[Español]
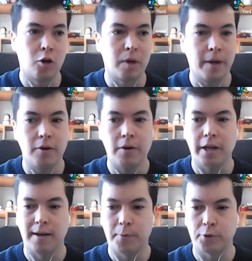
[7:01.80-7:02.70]
lo primero
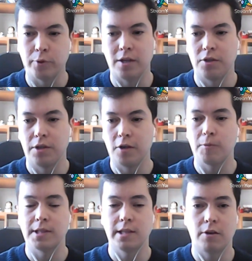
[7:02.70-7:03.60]
es que las postulaciones
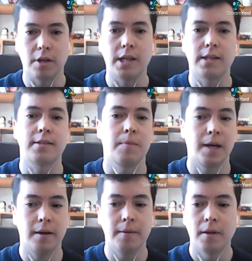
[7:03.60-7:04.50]
comenzaron esta
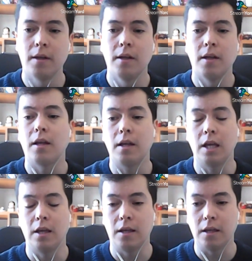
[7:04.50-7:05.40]
semana
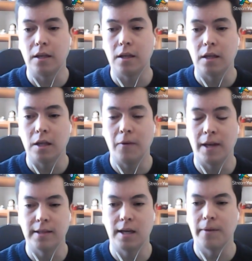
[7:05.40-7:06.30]
y,
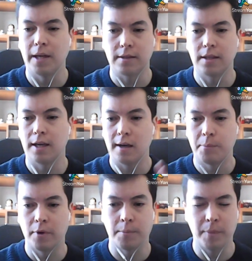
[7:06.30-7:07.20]
van a estar abiertas
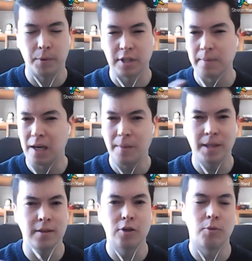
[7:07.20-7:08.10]

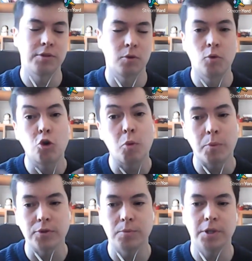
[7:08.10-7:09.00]
aproximadamente, como según cupos,
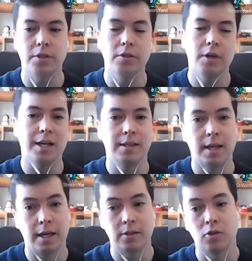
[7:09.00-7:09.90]
por supuesto,
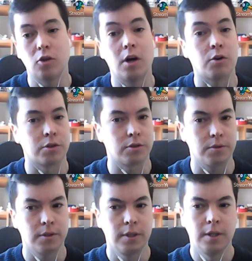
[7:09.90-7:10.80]
hasta todo agosto.